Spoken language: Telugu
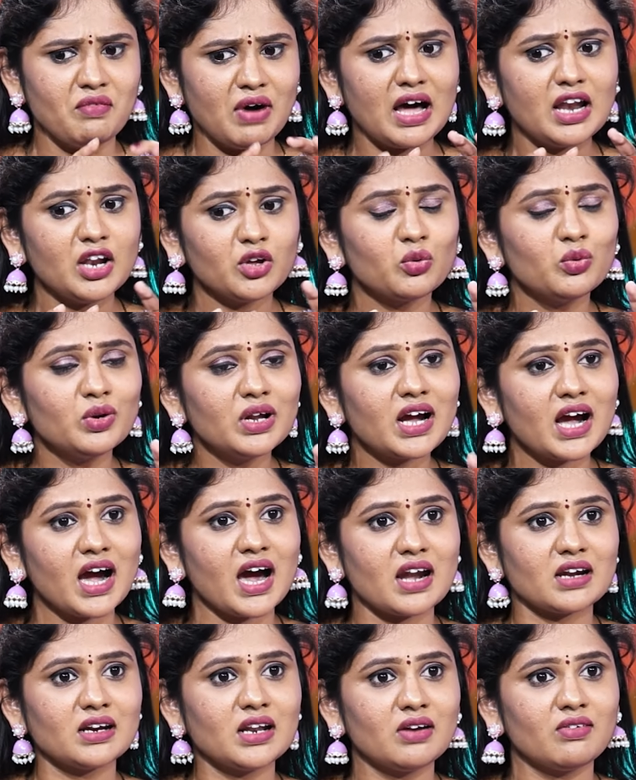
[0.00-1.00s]
వాళ్ళకున్న
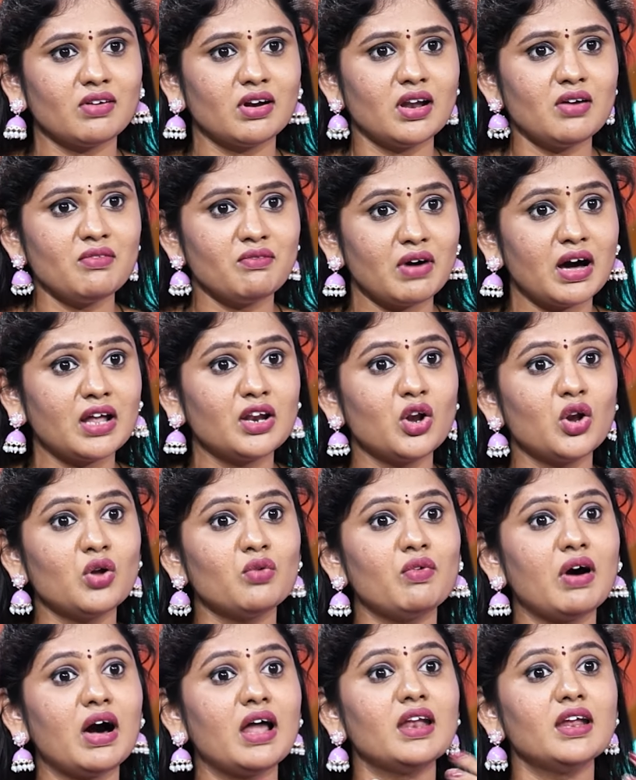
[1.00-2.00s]
కారణాల వల్ల వాళ్ళలో
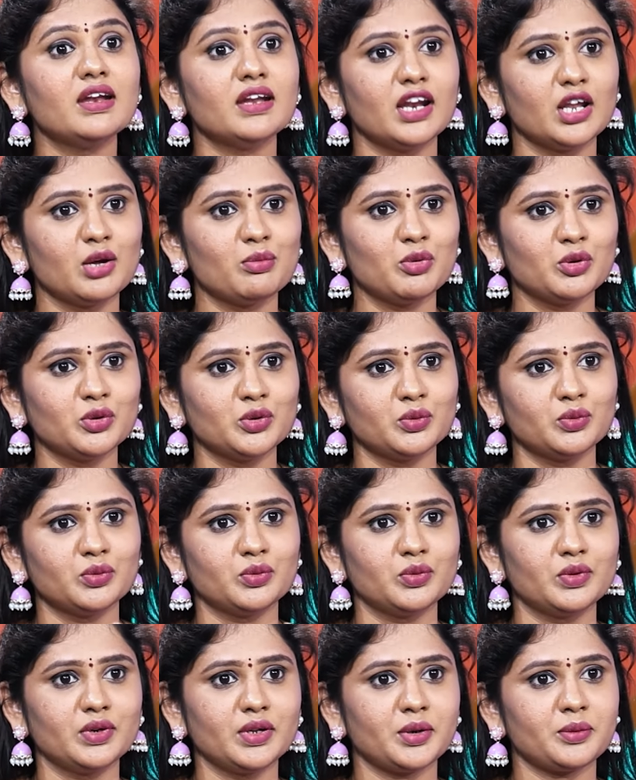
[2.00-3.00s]
వాళ్ళే నలిగిపోతూ
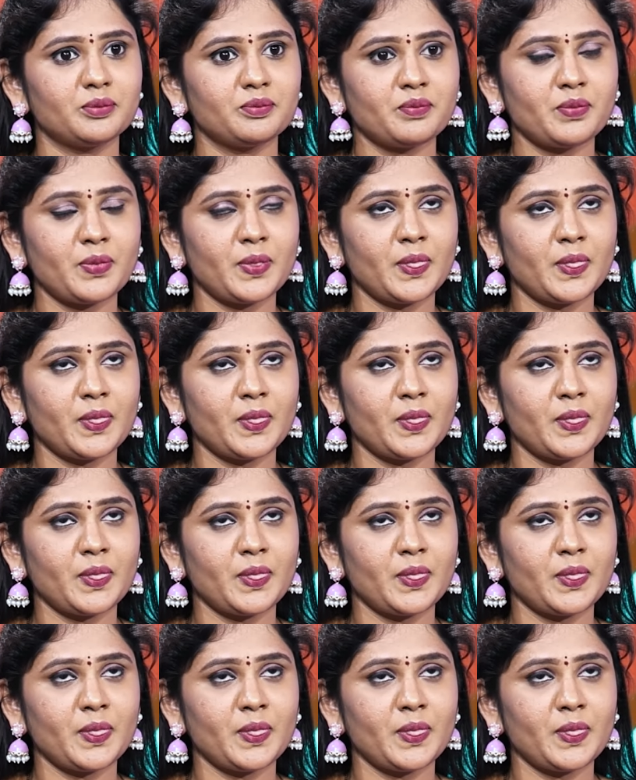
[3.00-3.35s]
ఉంటుంటారు